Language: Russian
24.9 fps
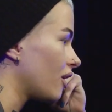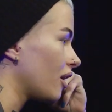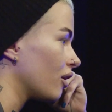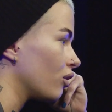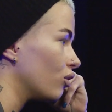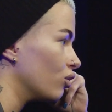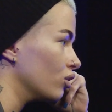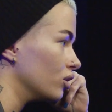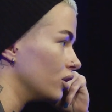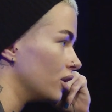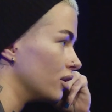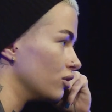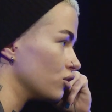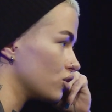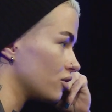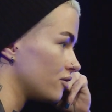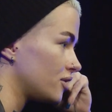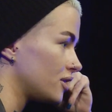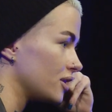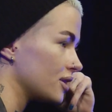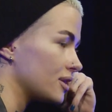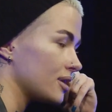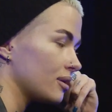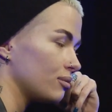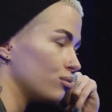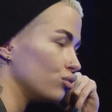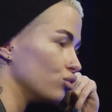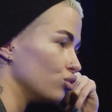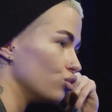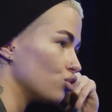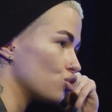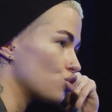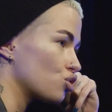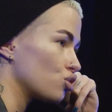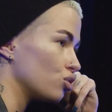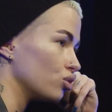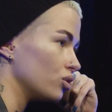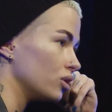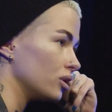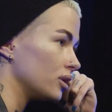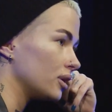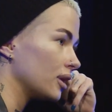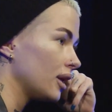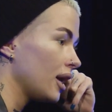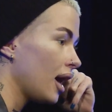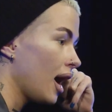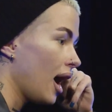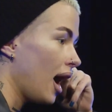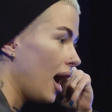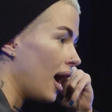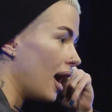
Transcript: два года уже все забудут, что это.